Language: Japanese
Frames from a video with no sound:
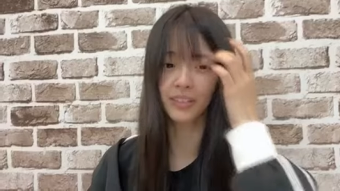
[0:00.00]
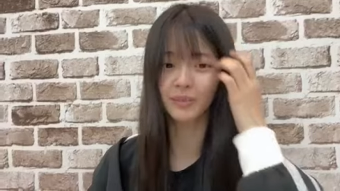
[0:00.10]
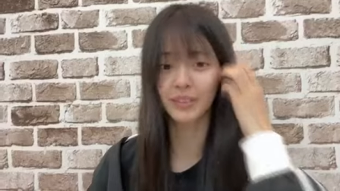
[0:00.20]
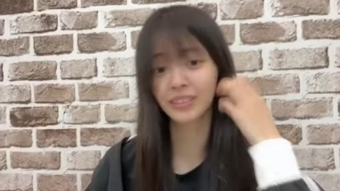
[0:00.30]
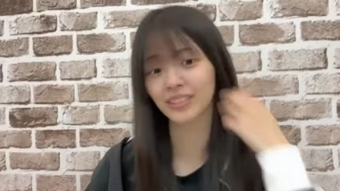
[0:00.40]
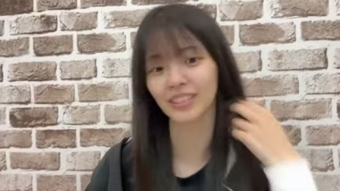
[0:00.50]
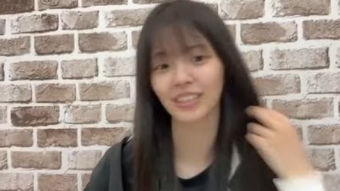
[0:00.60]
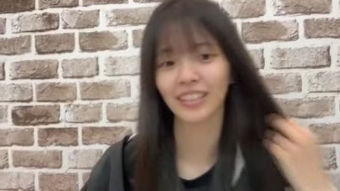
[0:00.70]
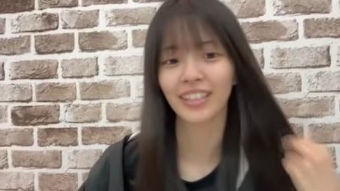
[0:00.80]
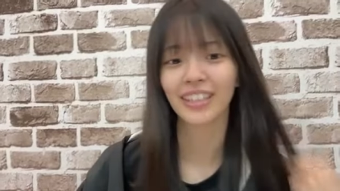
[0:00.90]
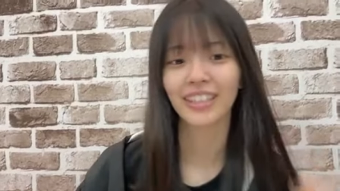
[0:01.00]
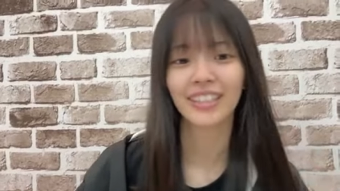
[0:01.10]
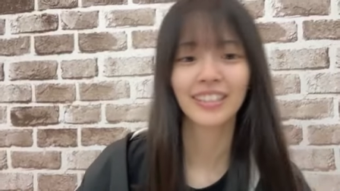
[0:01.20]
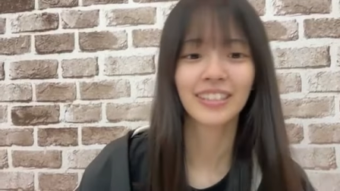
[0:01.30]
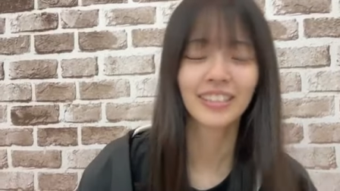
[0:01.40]
計びっくりした、
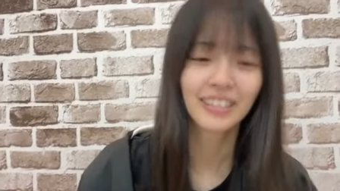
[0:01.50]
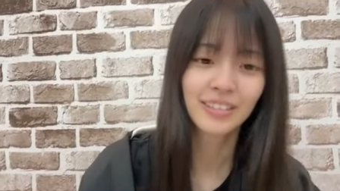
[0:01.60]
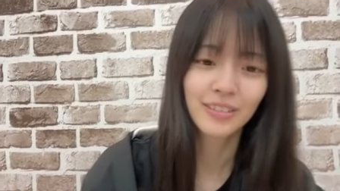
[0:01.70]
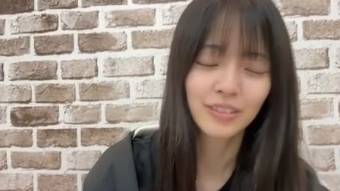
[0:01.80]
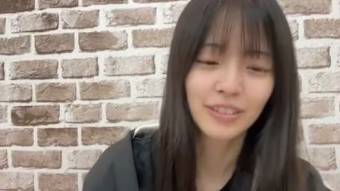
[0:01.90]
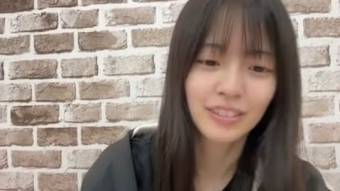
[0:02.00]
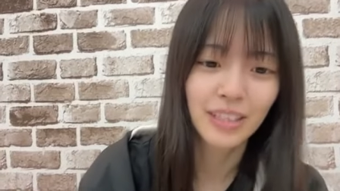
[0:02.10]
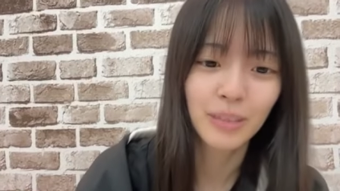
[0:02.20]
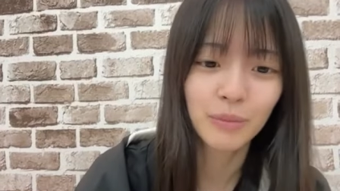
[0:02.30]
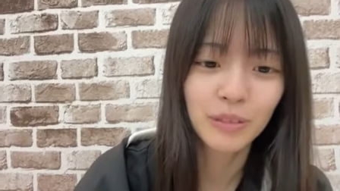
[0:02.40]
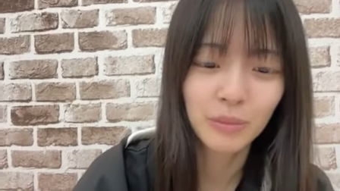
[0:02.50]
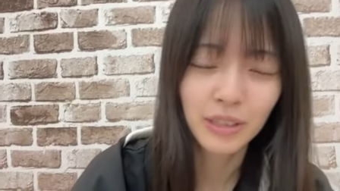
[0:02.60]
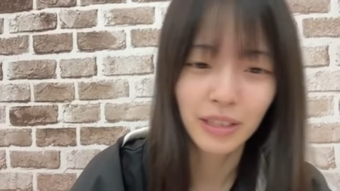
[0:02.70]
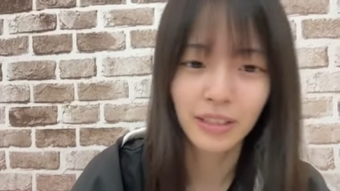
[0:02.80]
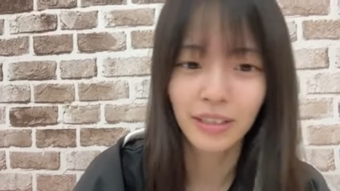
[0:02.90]
そうフルネーム呼び
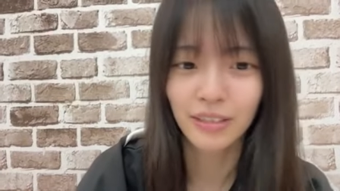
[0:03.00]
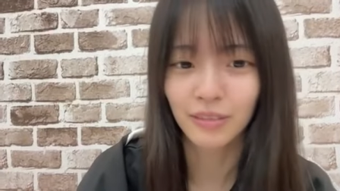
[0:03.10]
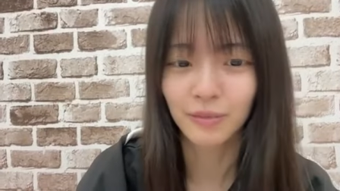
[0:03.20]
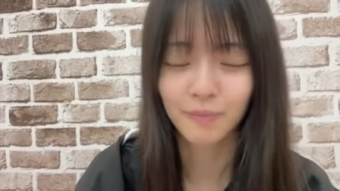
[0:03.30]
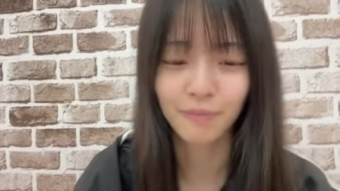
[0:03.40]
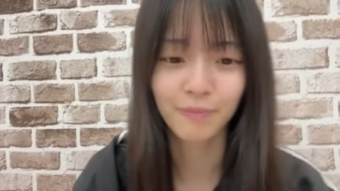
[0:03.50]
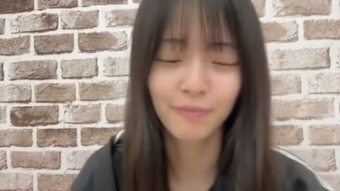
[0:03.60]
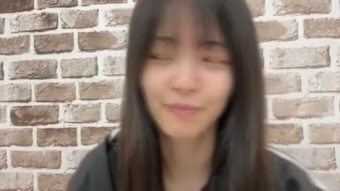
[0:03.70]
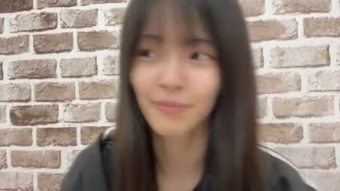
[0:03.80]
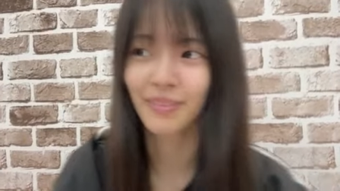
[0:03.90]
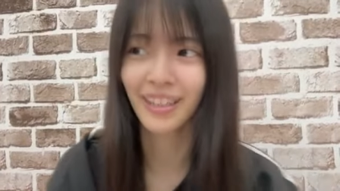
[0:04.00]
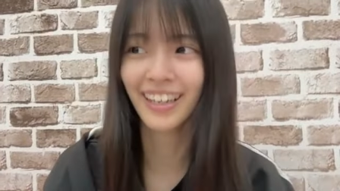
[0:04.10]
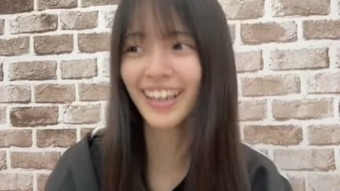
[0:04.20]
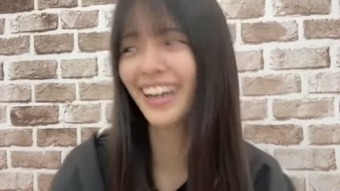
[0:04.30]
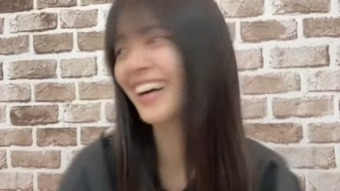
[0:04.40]
なんですドッキリ大成
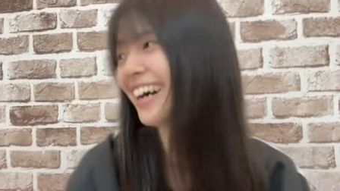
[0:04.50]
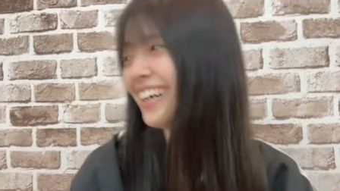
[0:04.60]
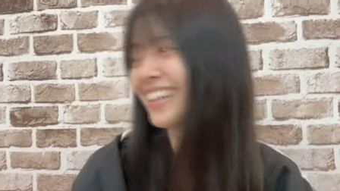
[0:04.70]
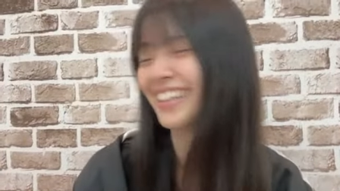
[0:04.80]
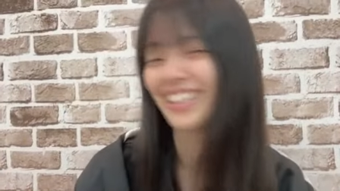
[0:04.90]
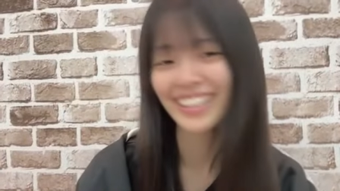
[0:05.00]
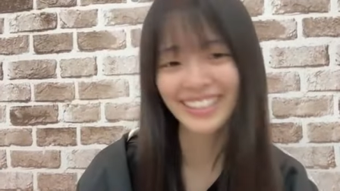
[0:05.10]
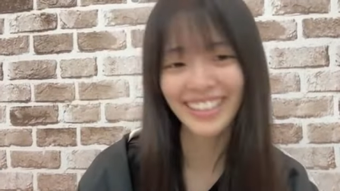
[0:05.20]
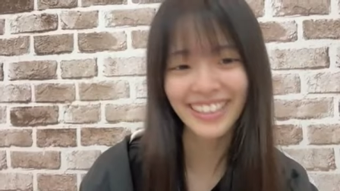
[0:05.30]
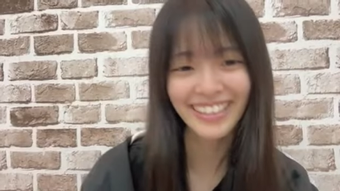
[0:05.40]
功